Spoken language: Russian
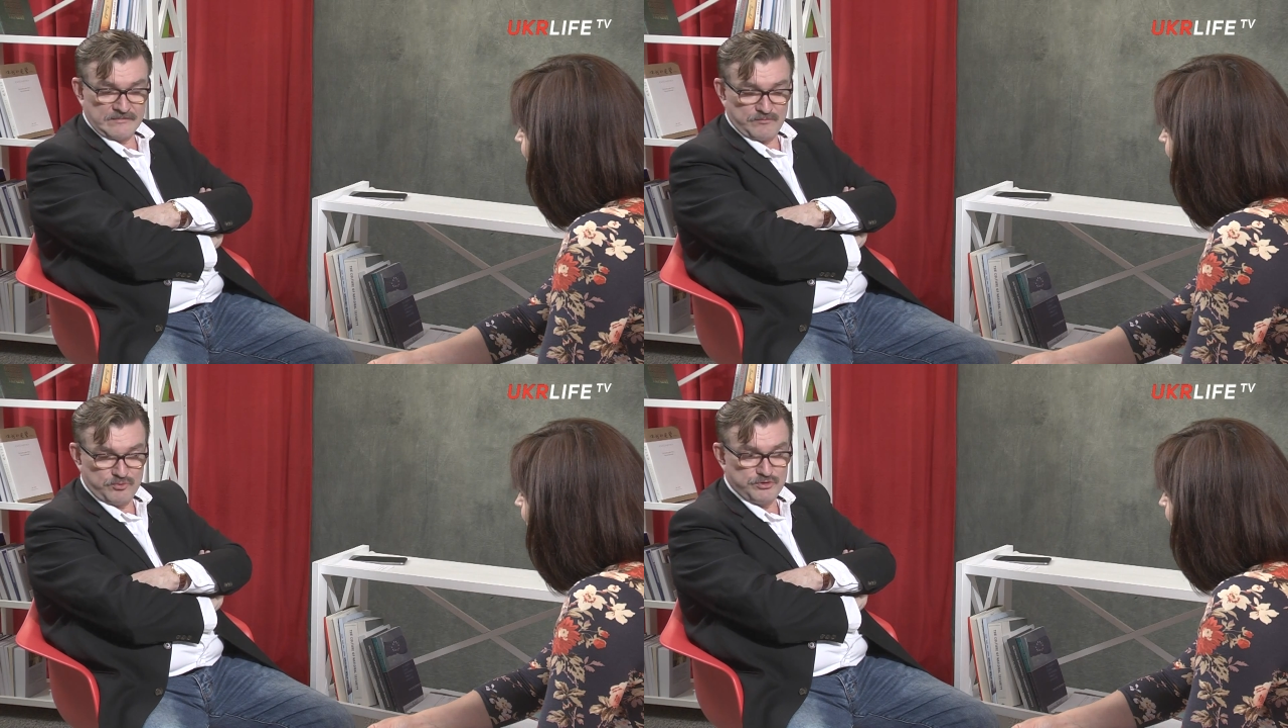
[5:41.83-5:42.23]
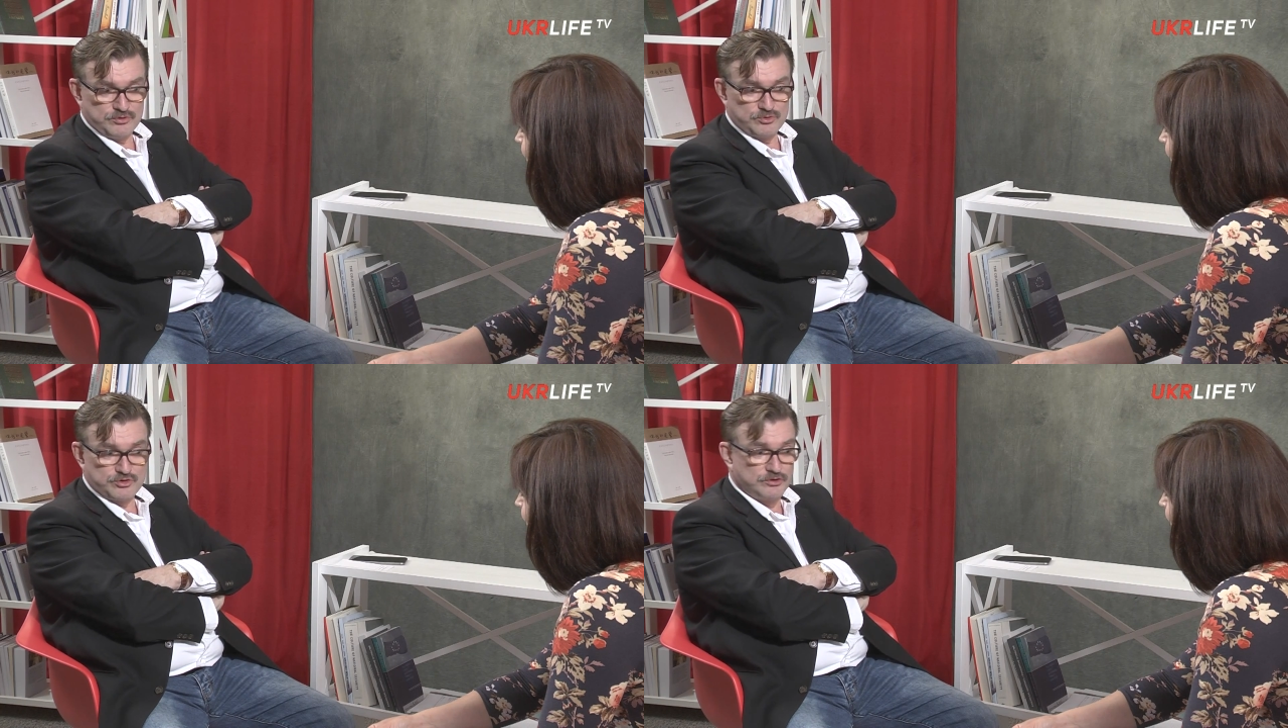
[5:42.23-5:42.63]

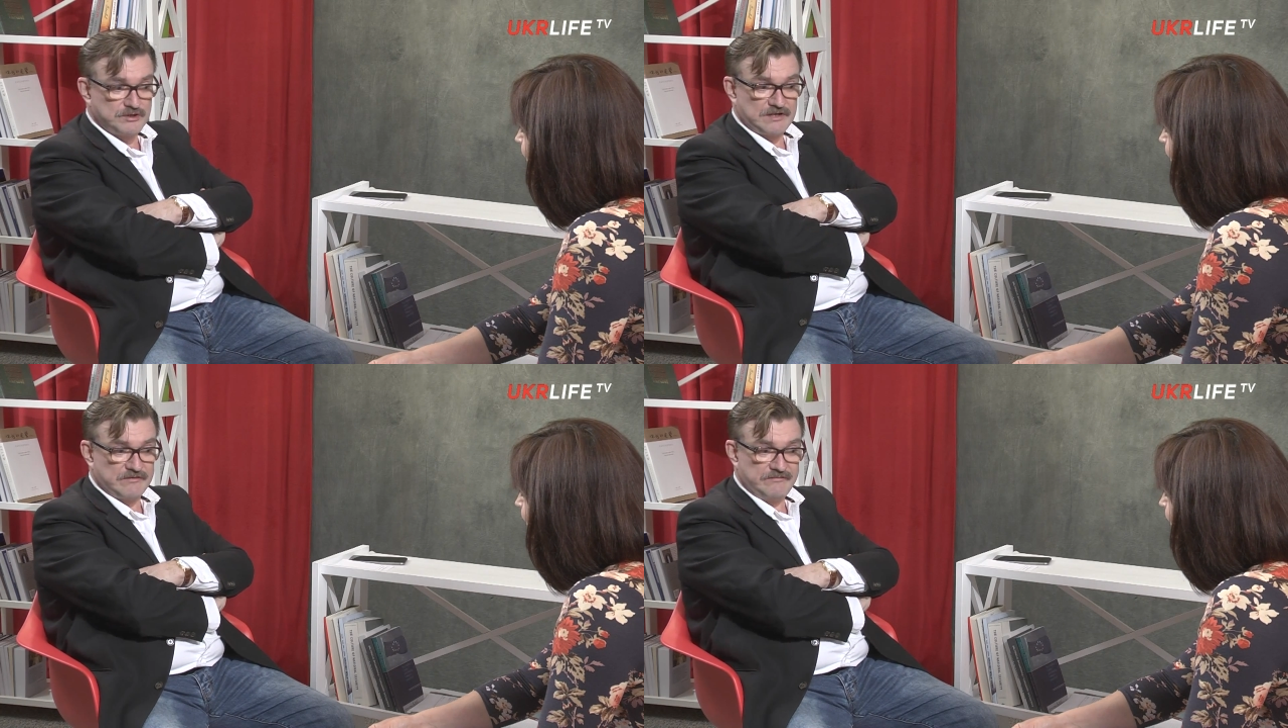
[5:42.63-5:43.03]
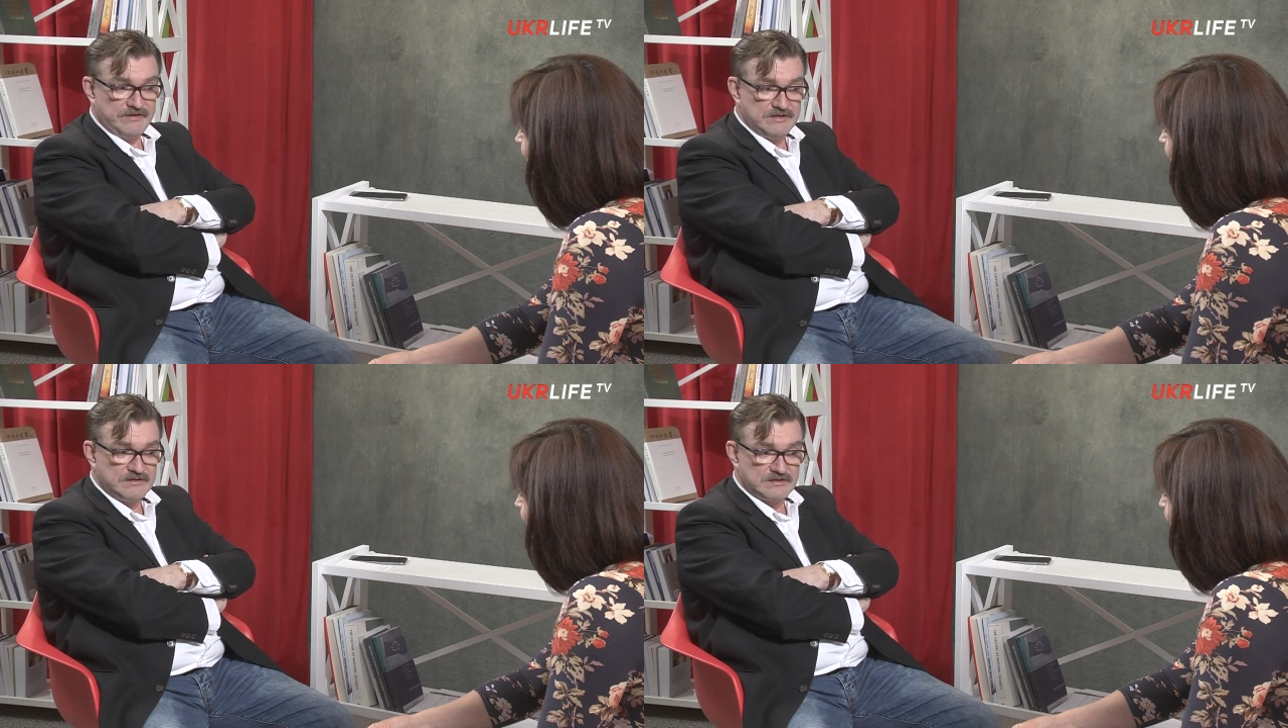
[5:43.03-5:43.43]
Путину, что-то там
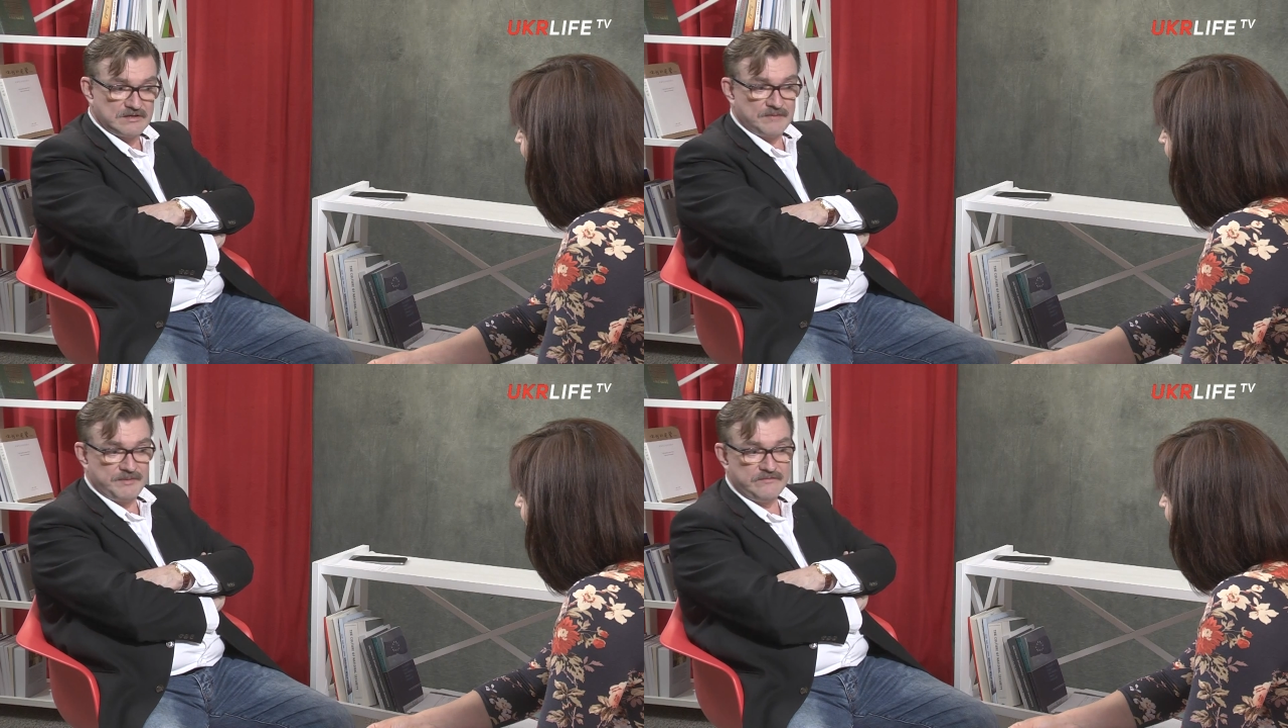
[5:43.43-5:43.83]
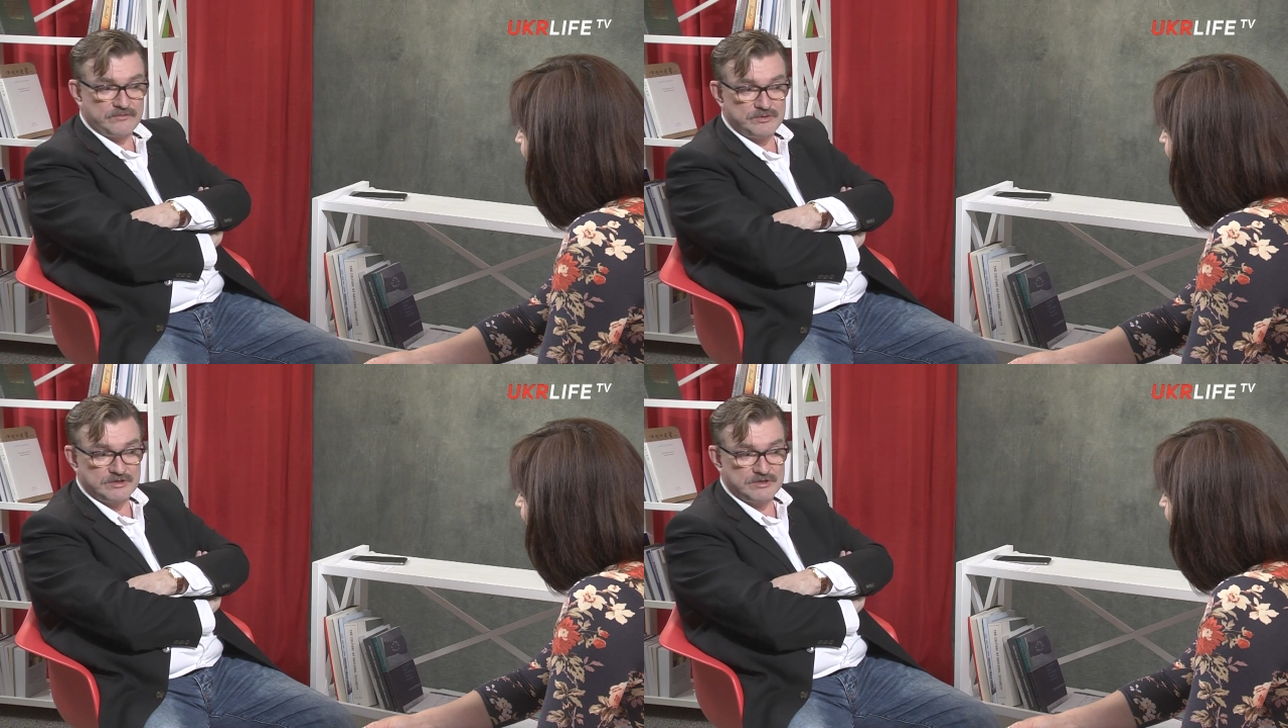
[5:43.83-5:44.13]
видит, и опять вроде